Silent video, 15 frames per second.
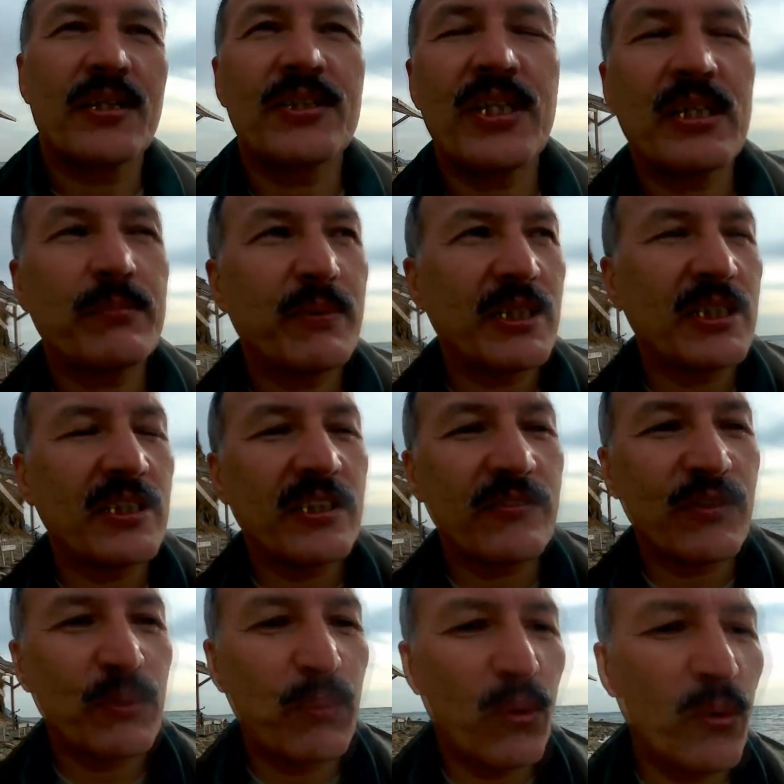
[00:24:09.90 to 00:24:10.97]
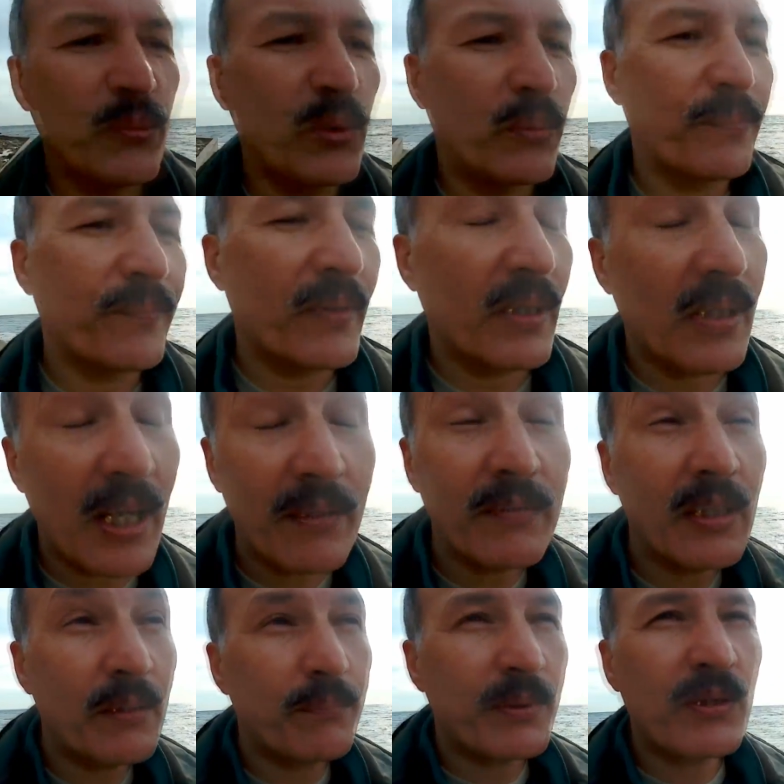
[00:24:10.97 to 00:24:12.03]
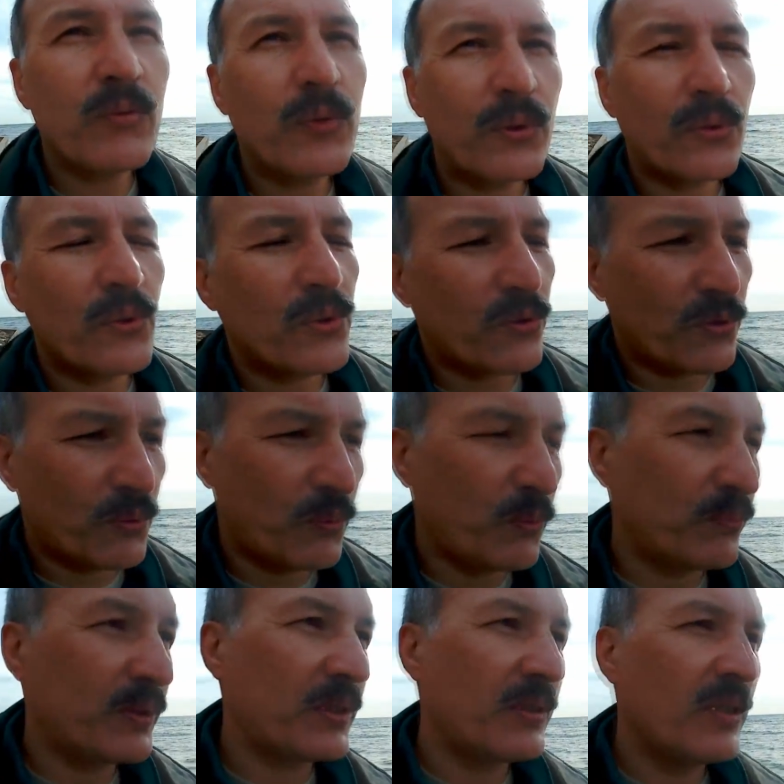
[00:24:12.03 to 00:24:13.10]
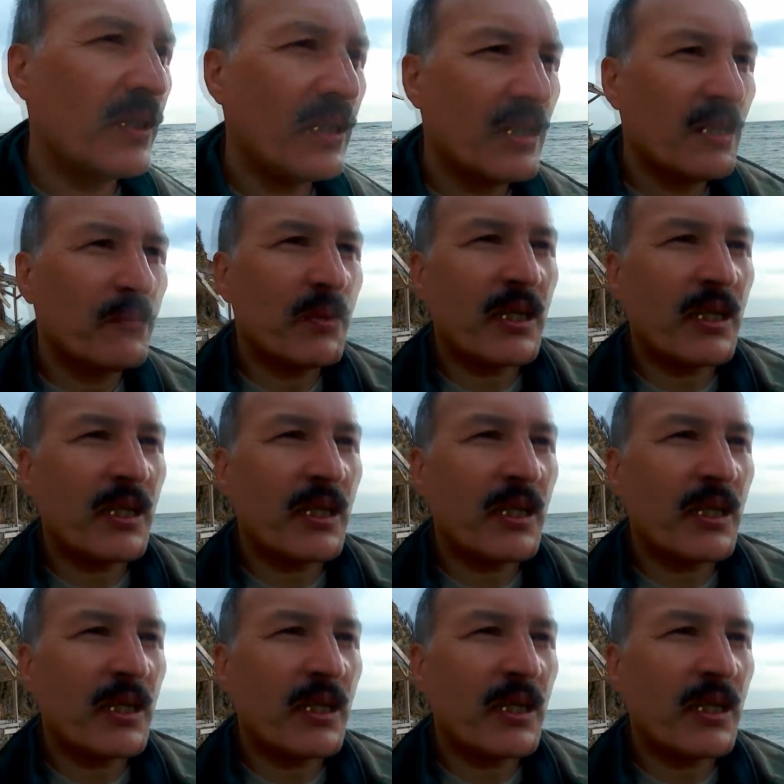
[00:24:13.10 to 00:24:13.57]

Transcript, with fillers: Так, сейчас, подождите, вспомню. Главное, первую строчку вспомнить.